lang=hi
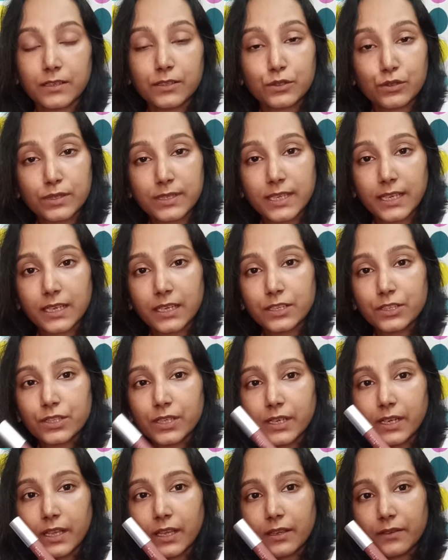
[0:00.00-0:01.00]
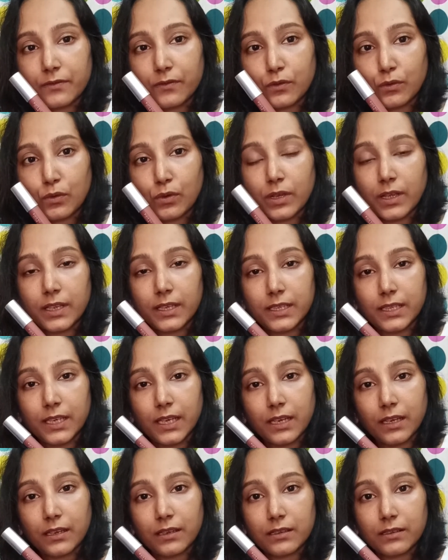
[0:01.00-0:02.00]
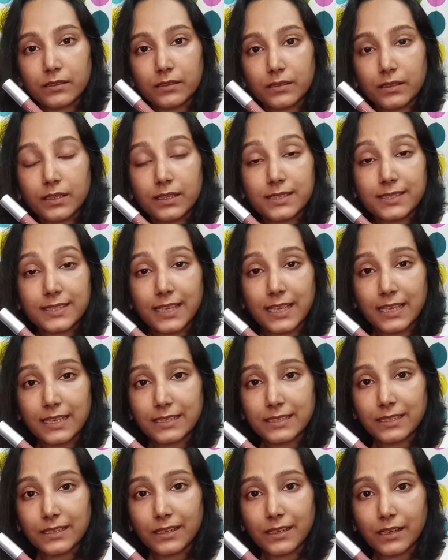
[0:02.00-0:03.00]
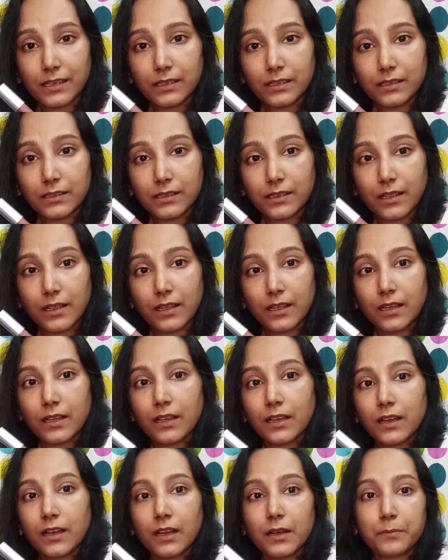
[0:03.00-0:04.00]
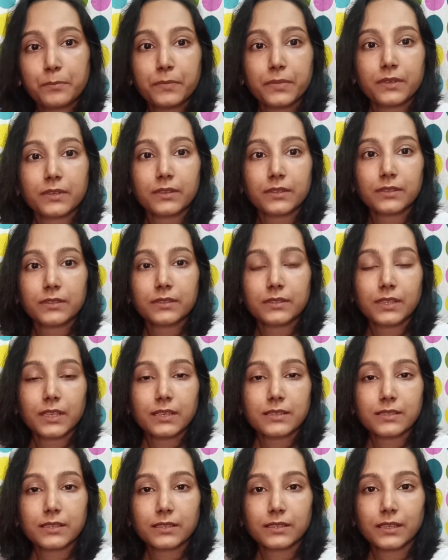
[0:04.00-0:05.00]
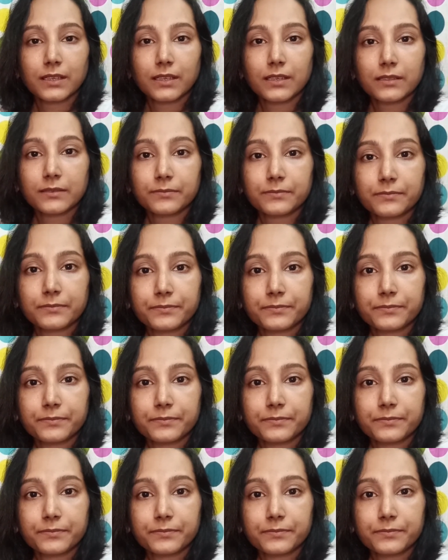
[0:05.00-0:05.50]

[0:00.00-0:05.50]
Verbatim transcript: जो सेकेंड शेड है वो है ये इट इज़ हेज़ल नट आप देख सकते हैं